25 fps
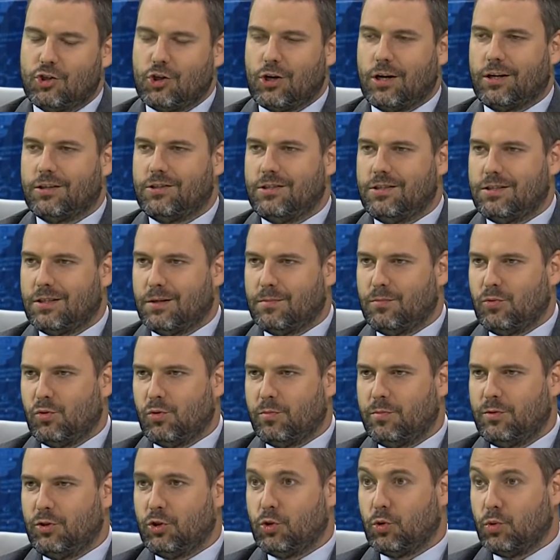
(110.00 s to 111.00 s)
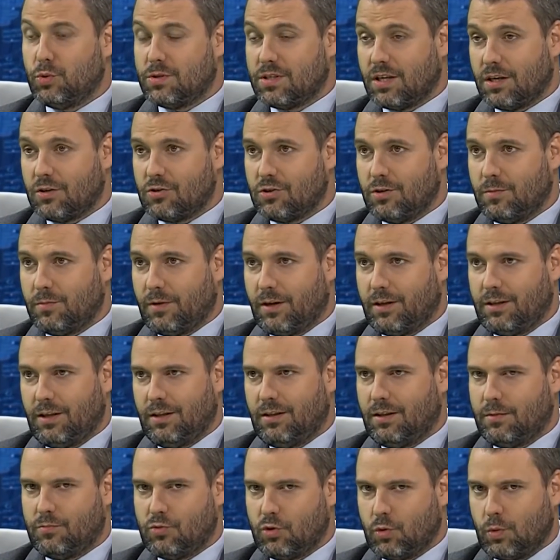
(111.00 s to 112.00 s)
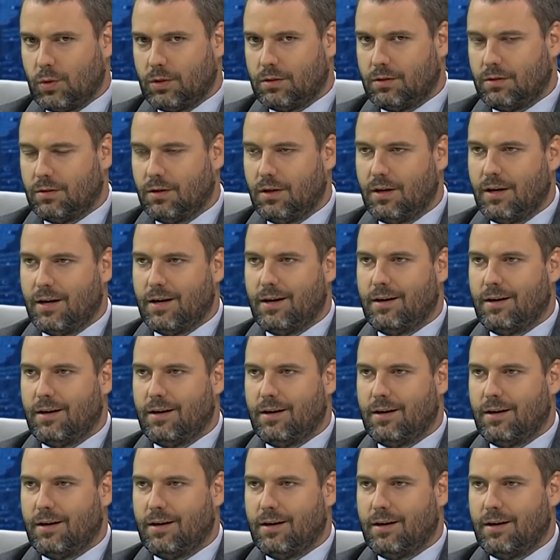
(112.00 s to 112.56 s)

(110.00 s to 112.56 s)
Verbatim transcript: szlachcica było być husarzem, a nie na przykład